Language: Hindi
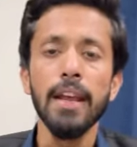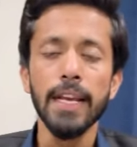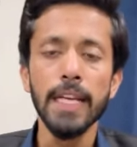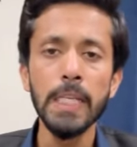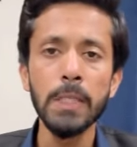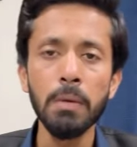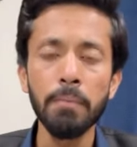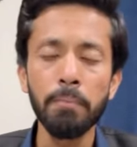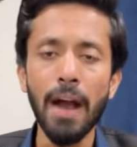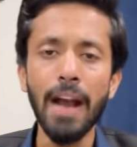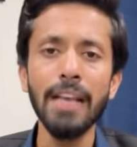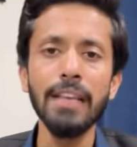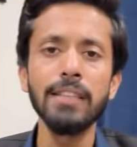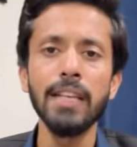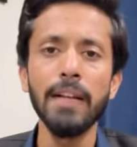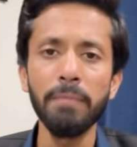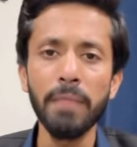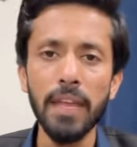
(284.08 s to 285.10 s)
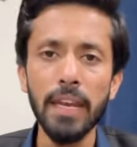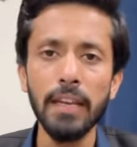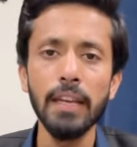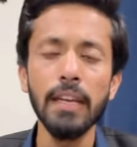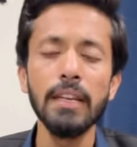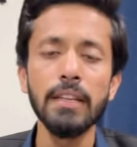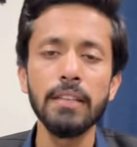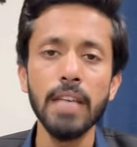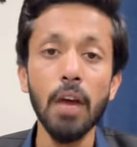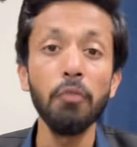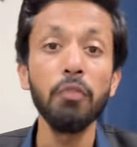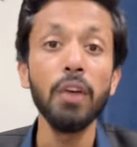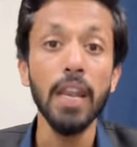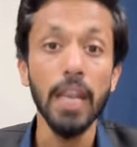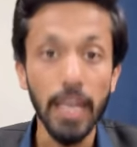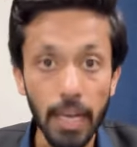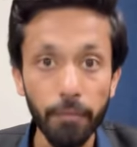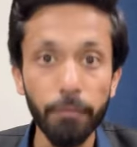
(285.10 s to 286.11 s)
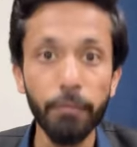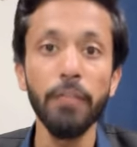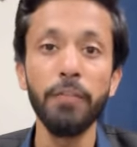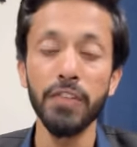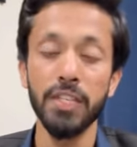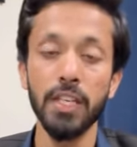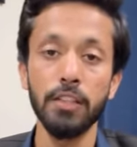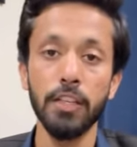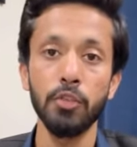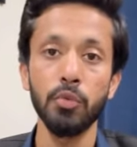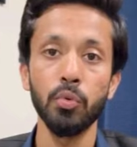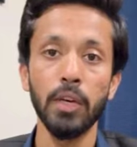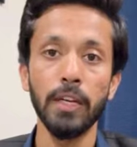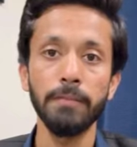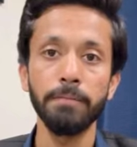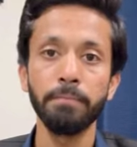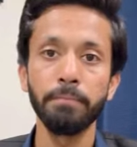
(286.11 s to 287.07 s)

इसमें पाकिस्तान तहरीक इंसाफ का नब्बे फीसद कसूर है